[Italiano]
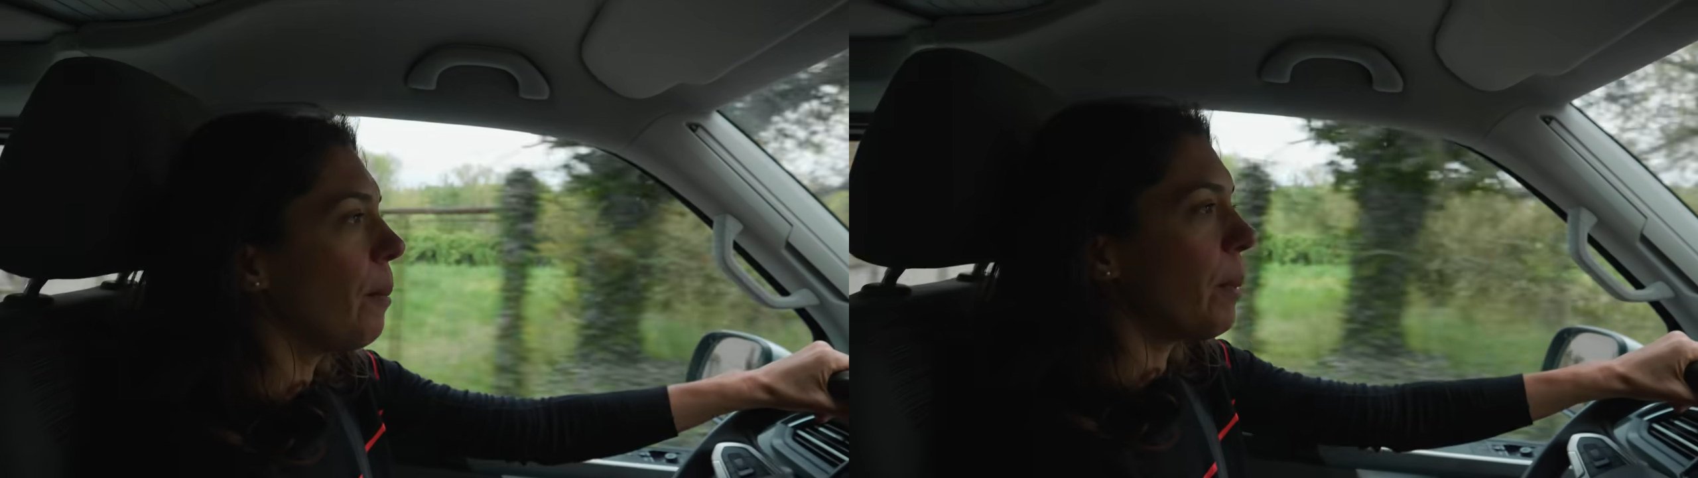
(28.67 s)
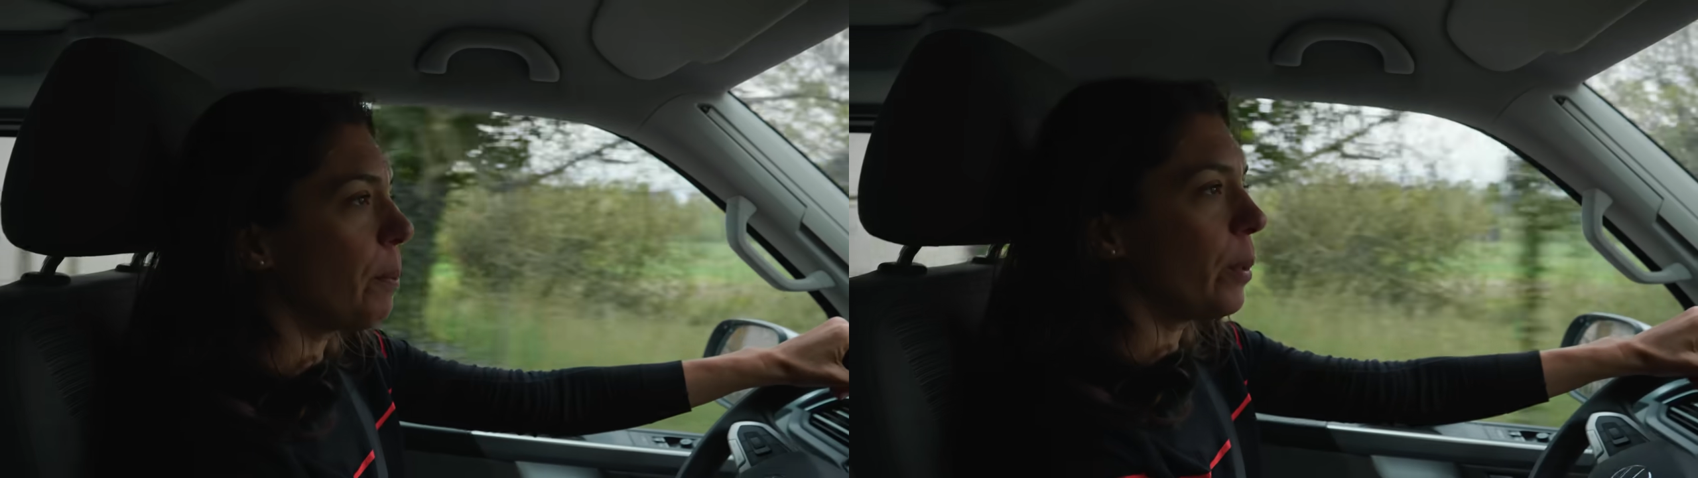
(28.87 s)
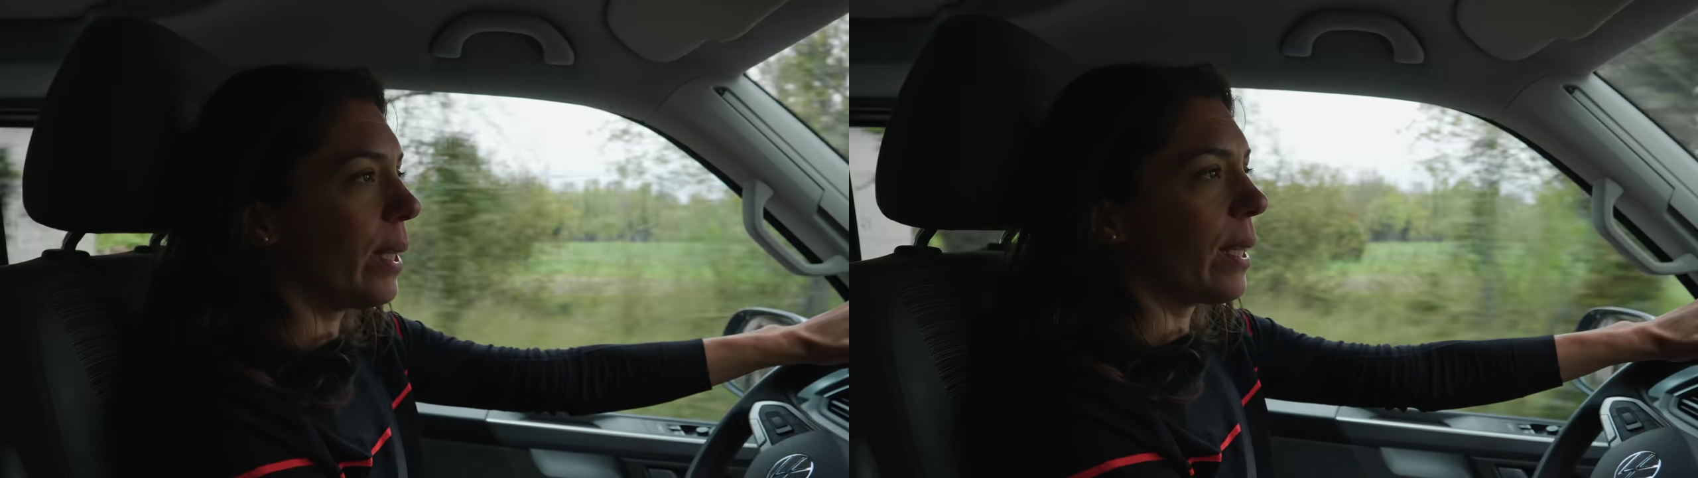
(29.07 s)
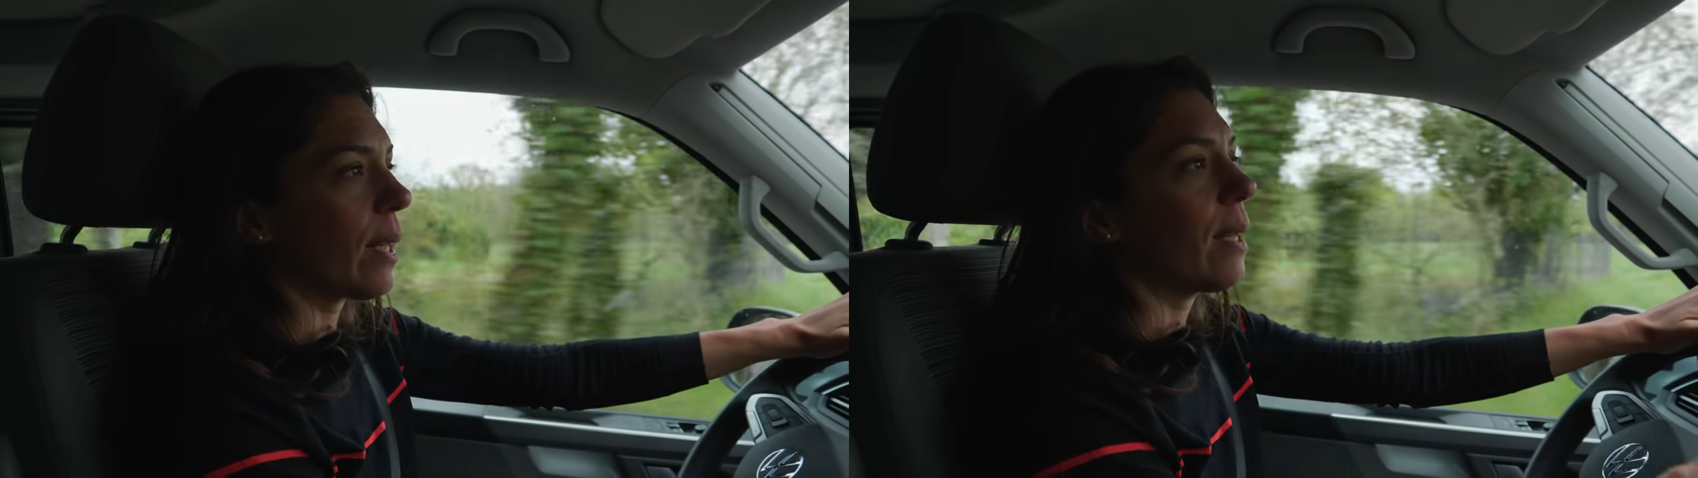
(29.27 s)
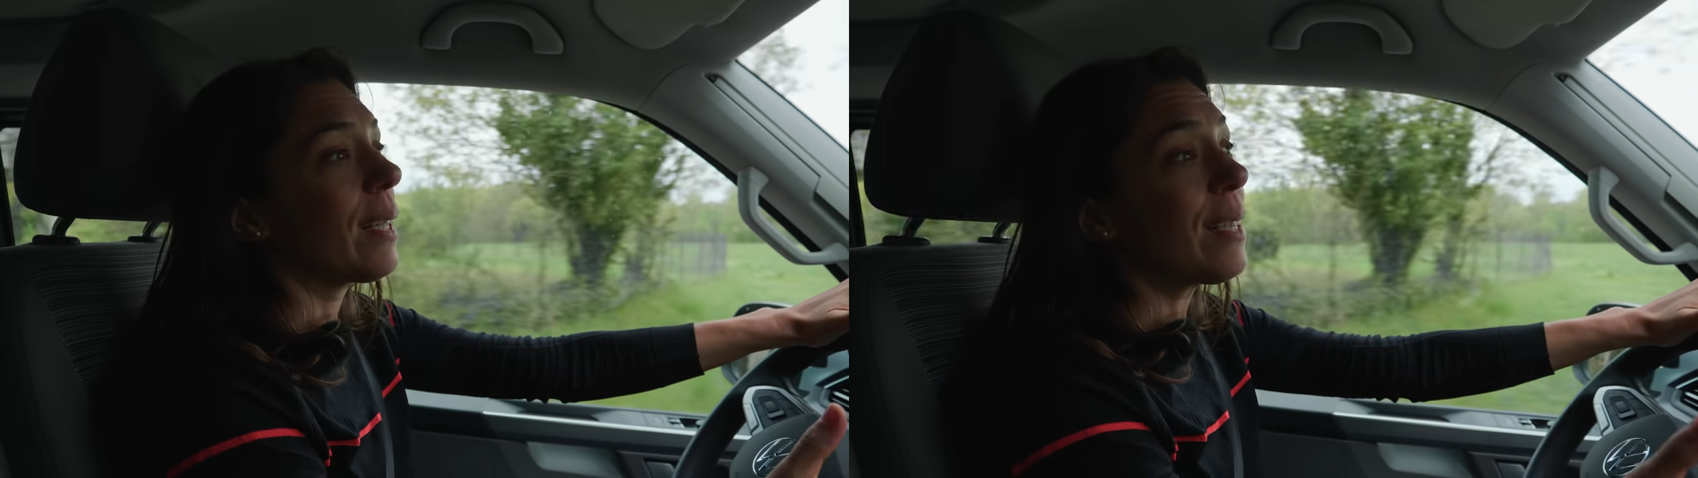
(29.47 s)
per
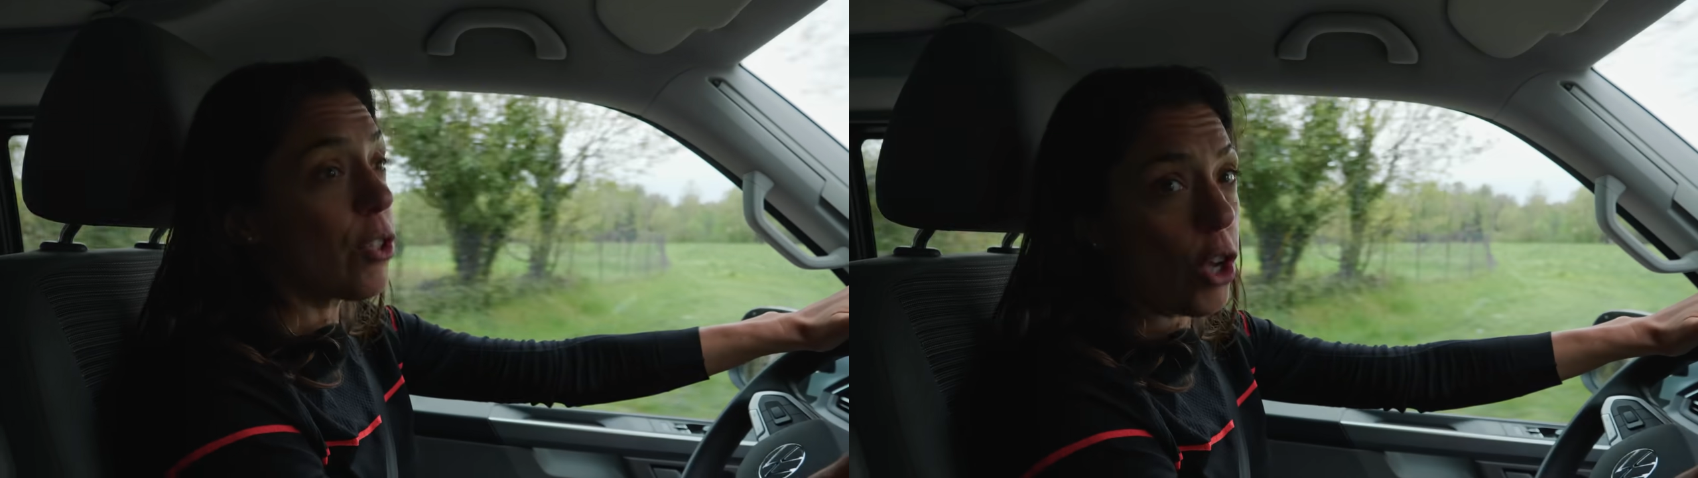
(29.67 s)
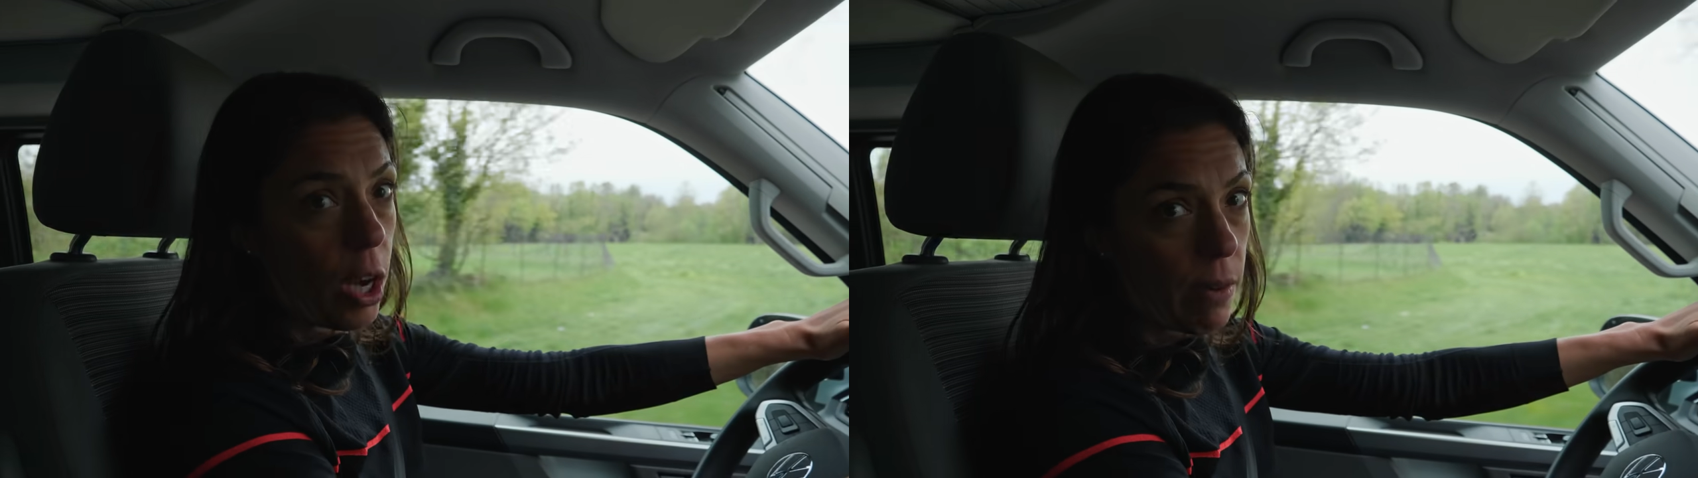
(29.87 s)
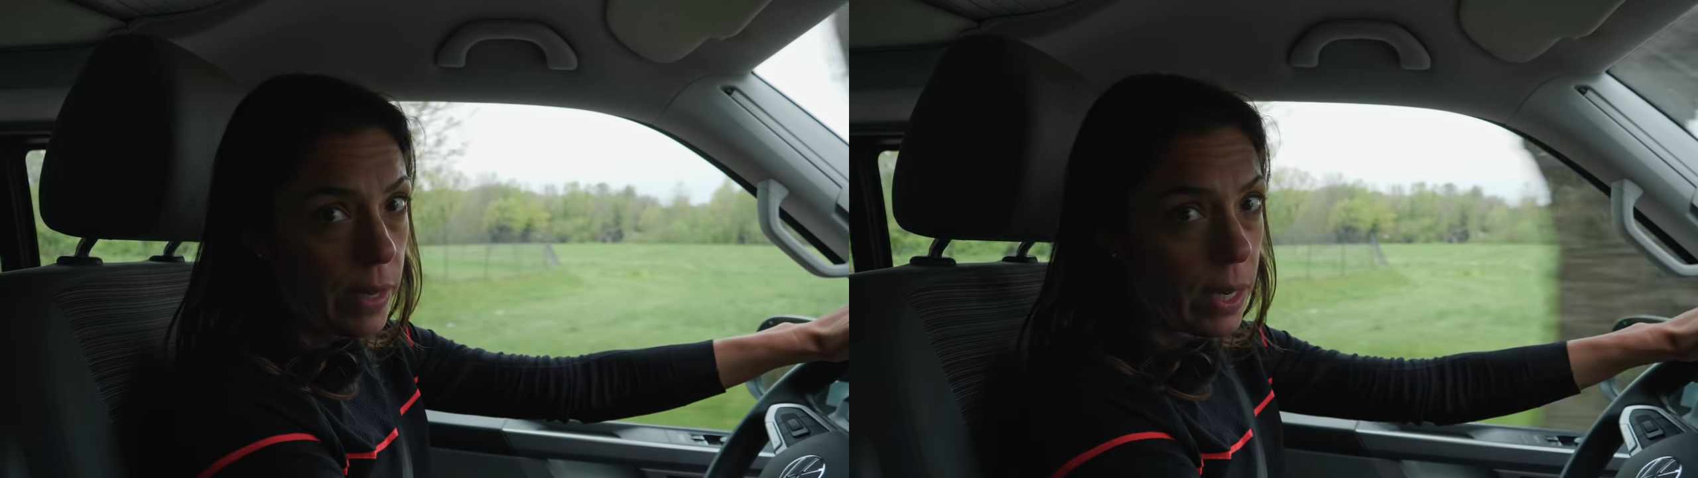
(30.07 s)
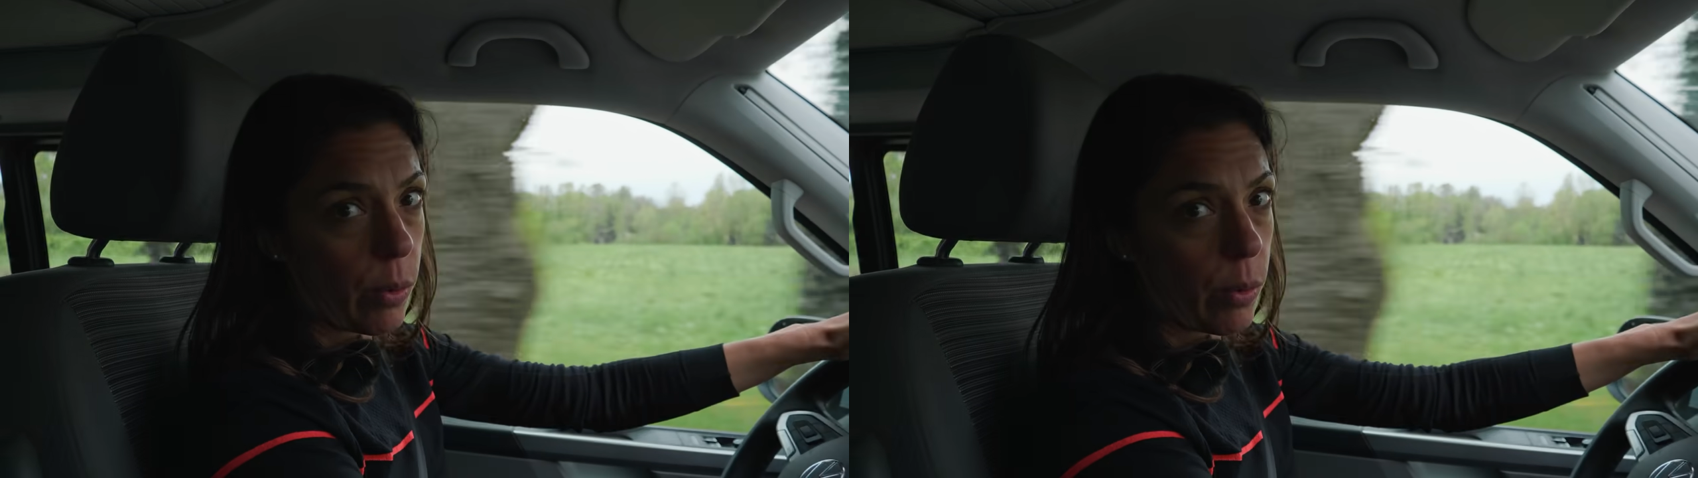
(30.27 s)
poter risolvere